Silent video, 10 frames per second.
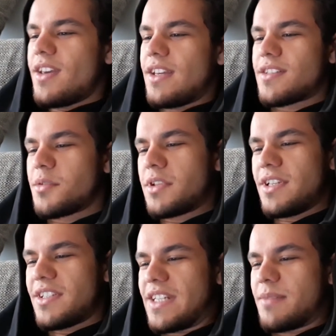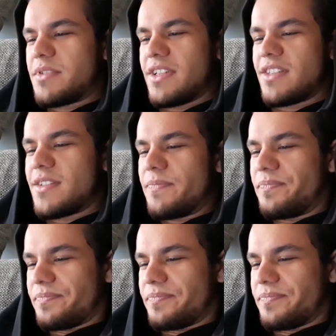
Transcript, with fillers: Jetzt kommt der nächste Absatz.